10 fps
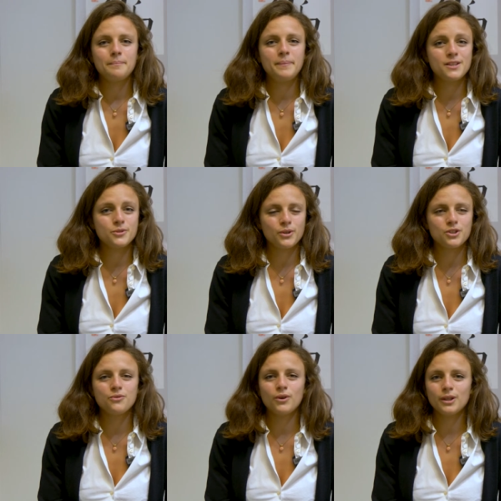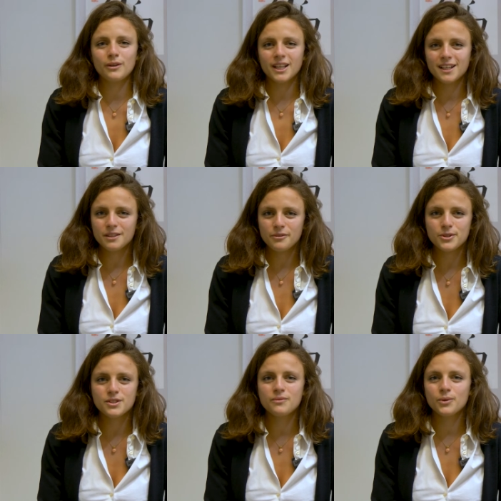Penso che ci voglia una grande
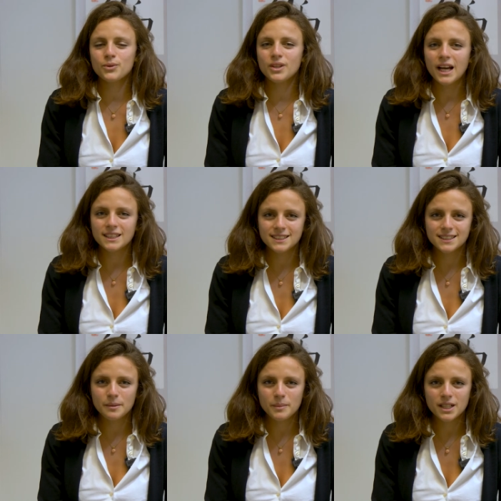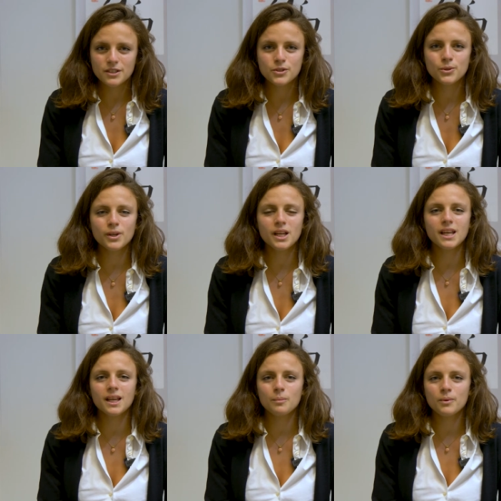forza di volontà e di determinazione
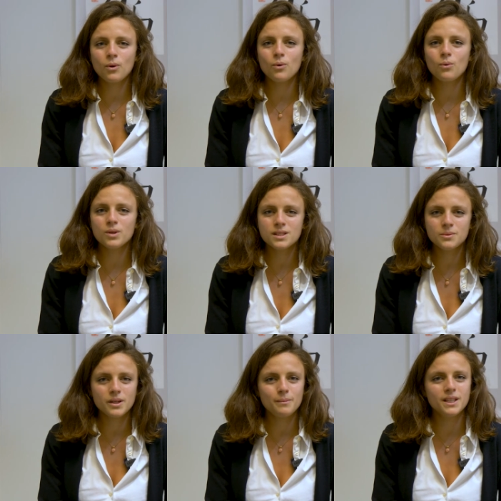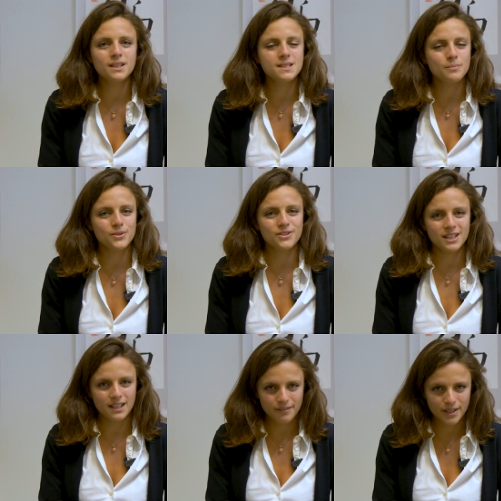e che però con questi due elementi si possa
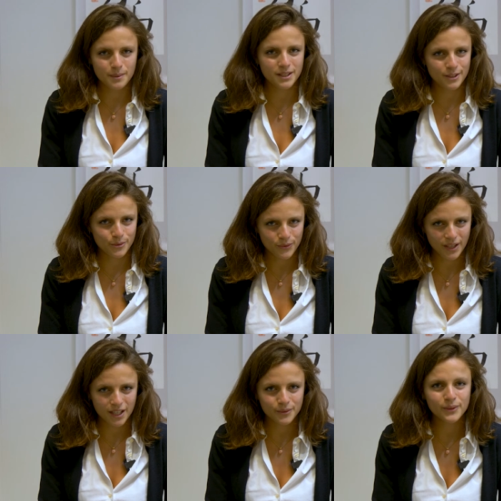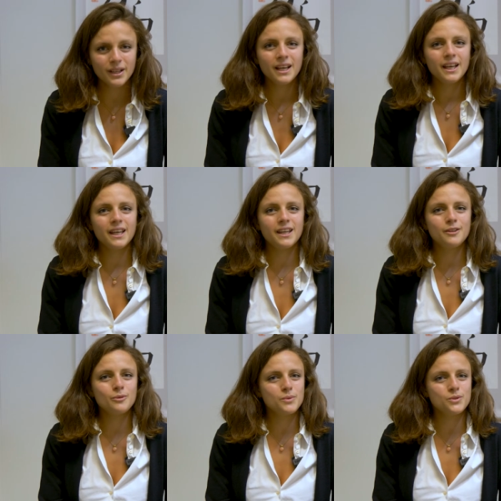andare veramente lontano e
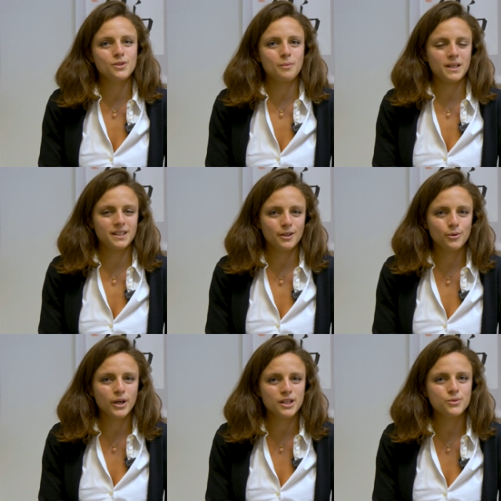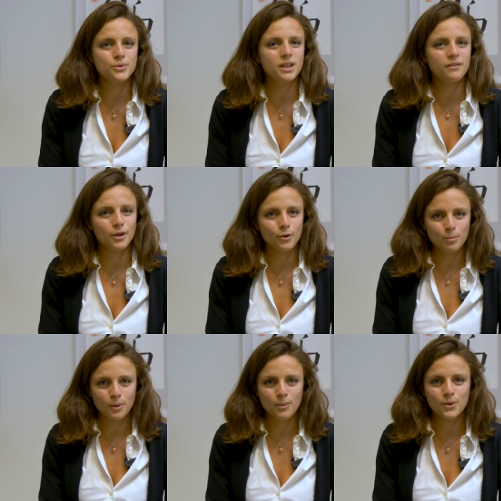non bisogna perdere le occasioni che vengono
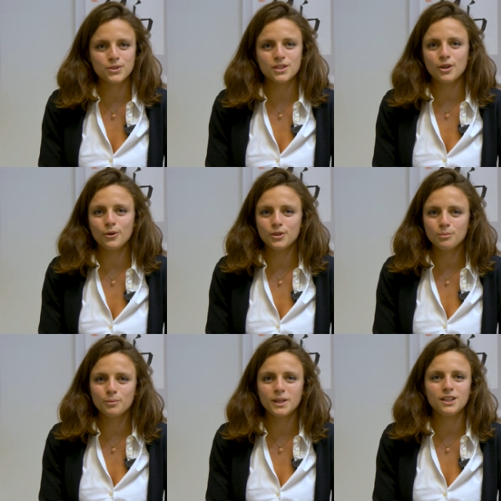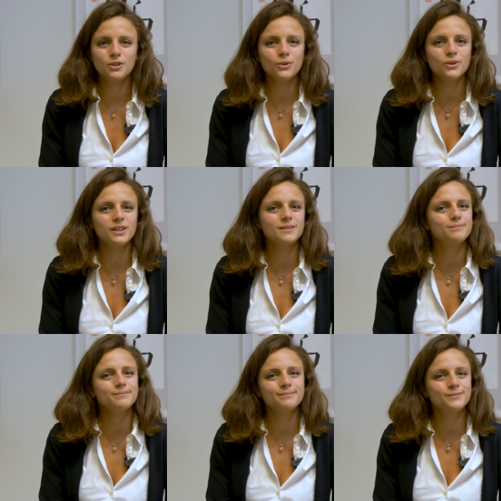proposte ogni momento,
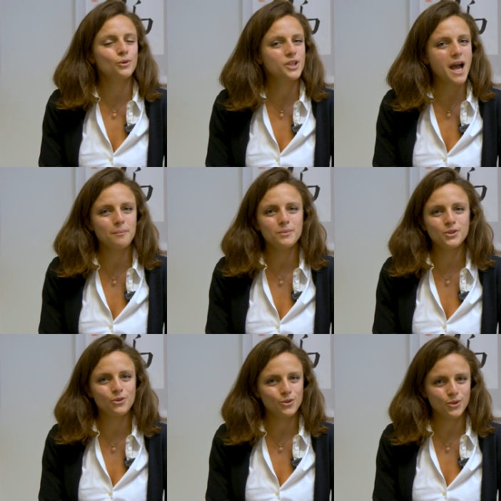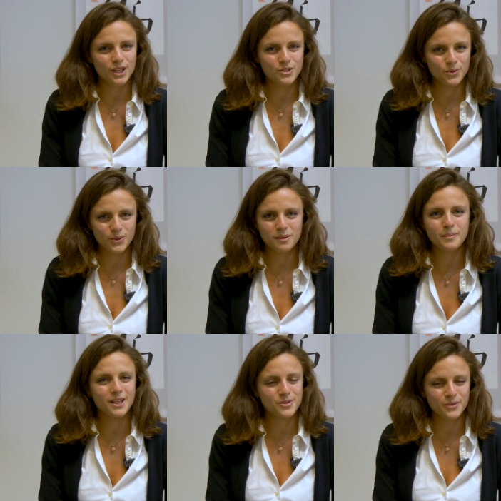in ogni ambito, in ogni occasione,
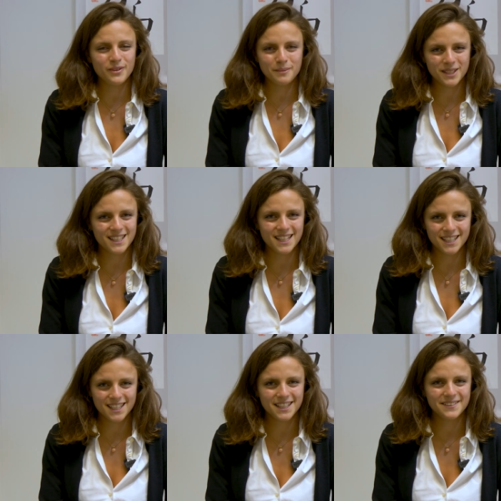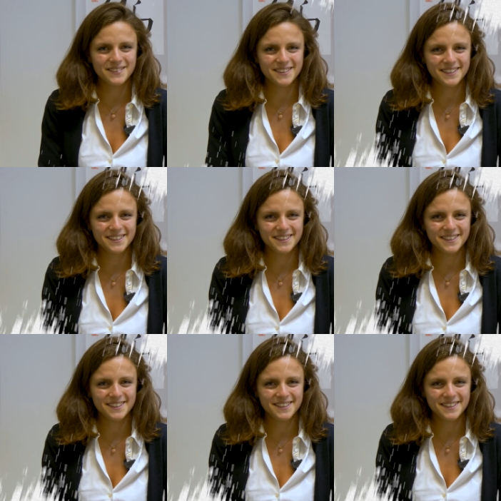perché sono veramente tante.